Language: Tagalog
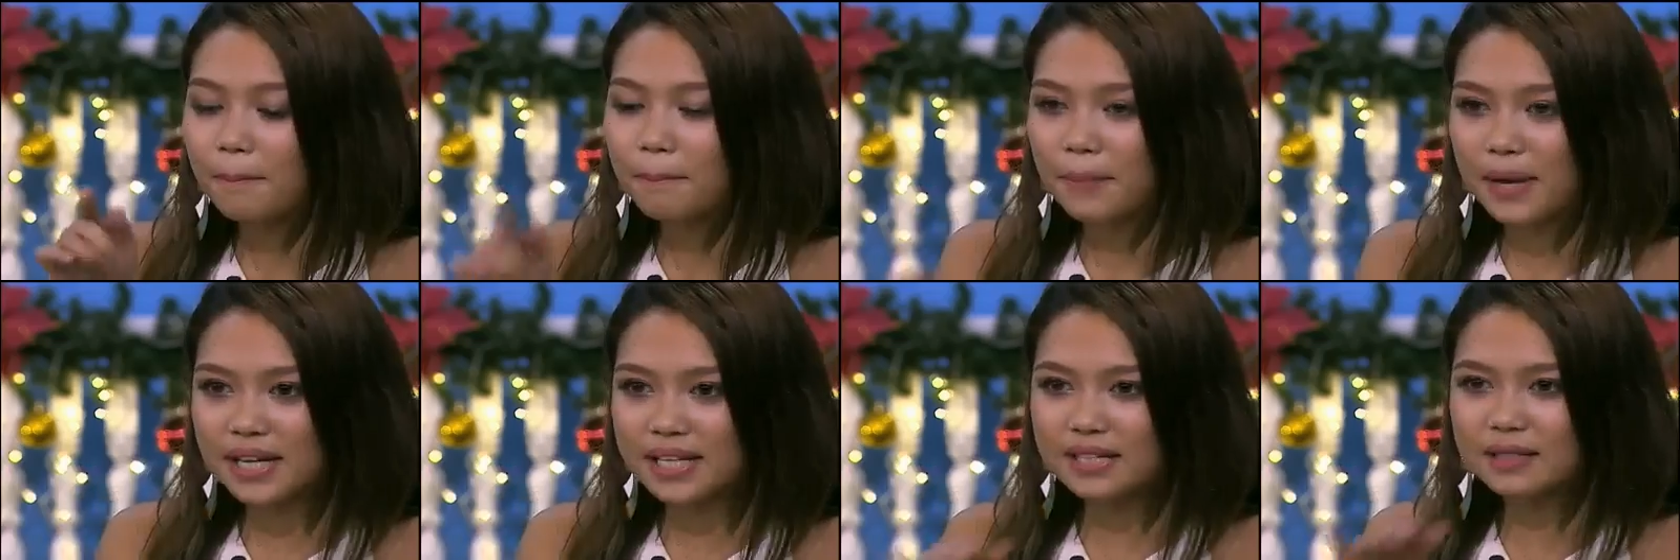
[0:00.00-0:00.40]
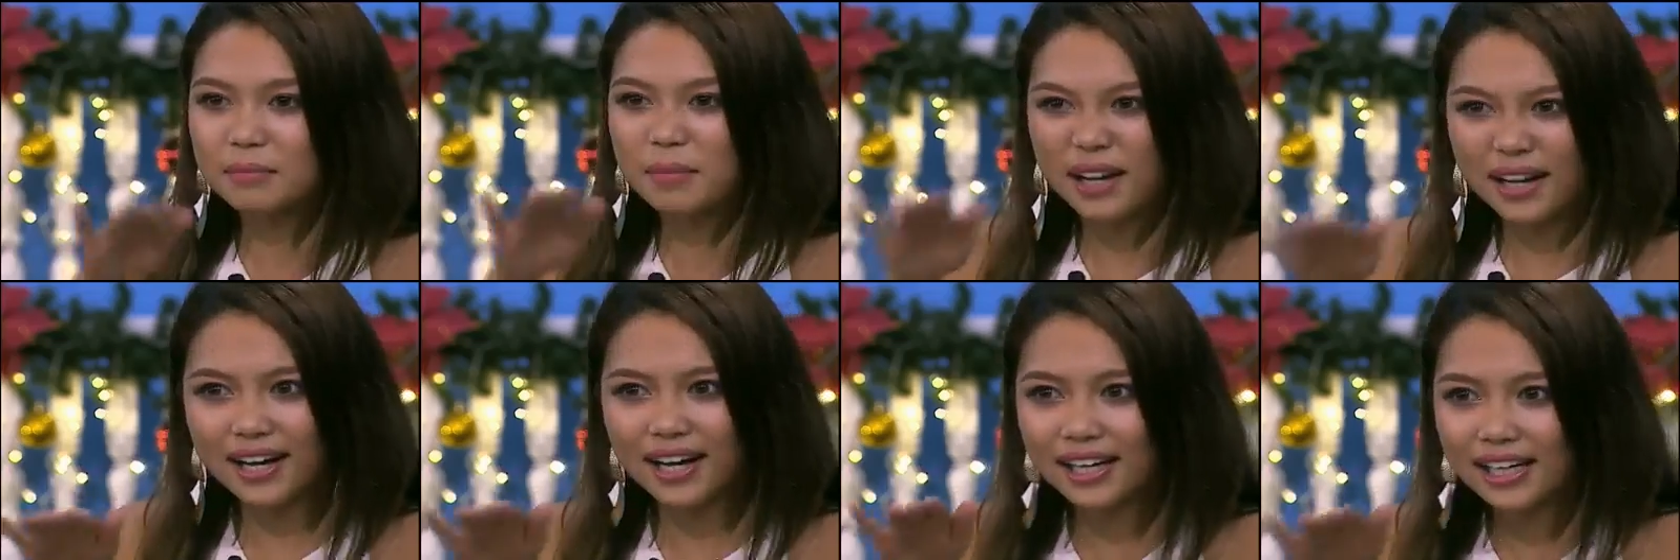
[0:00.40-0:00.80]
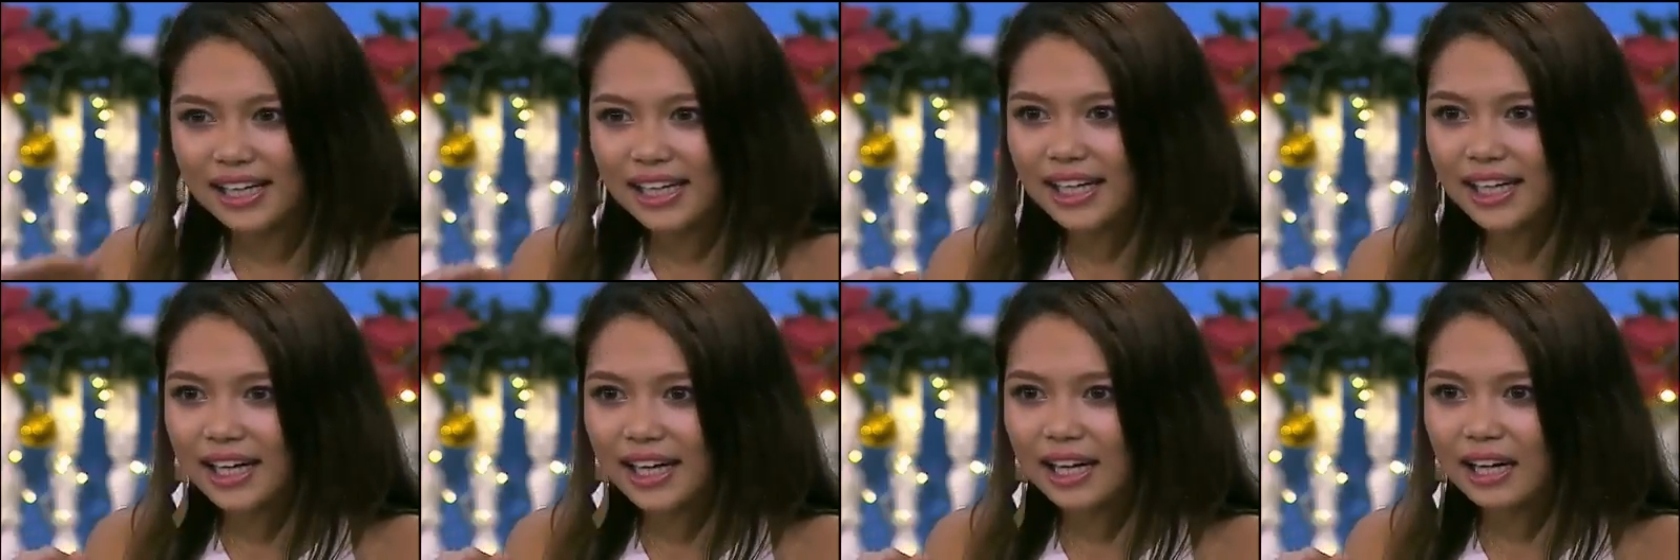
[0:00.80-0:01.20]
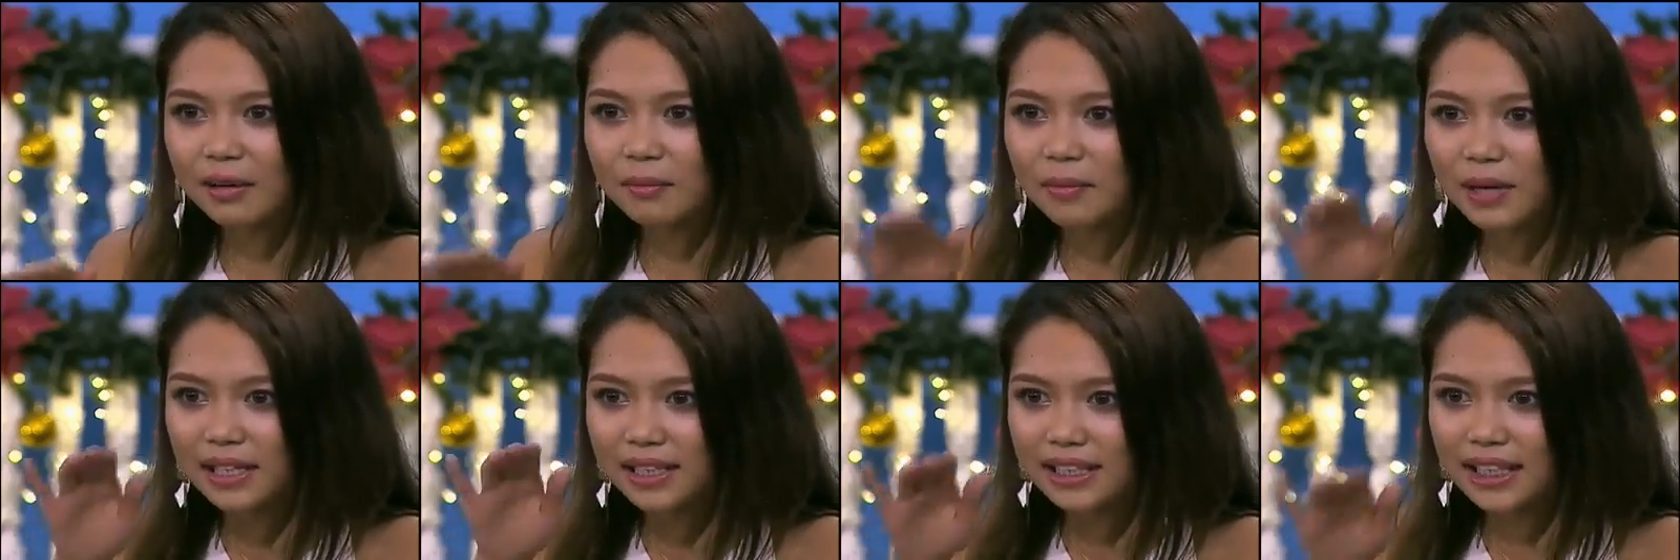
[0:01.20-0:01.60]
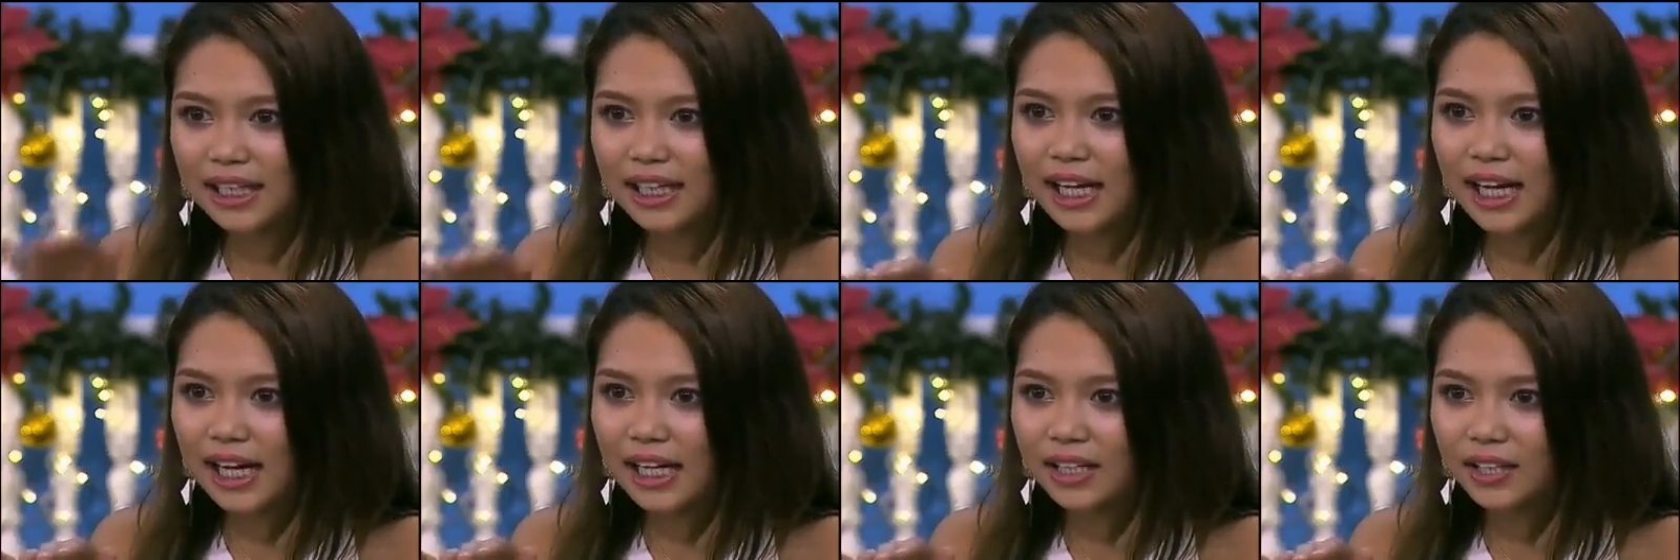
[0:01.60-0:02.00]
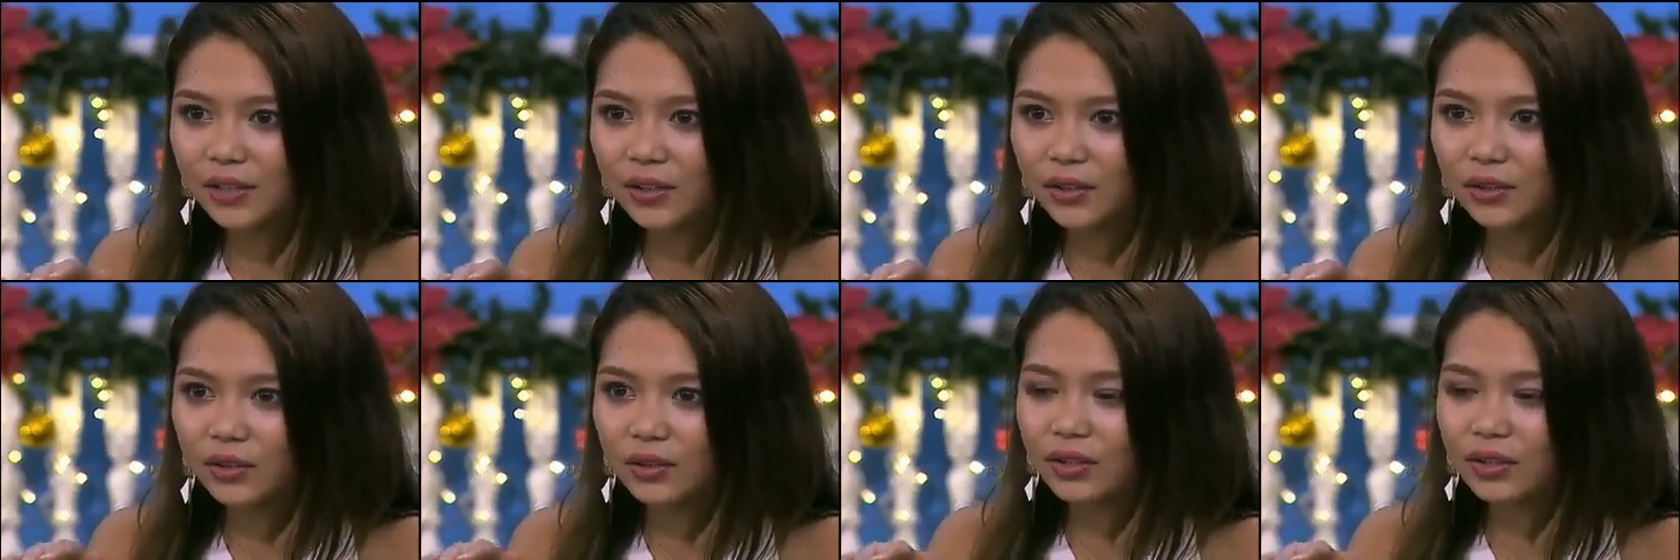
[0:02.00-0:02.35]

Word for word: mas magaling ka na magtagalog.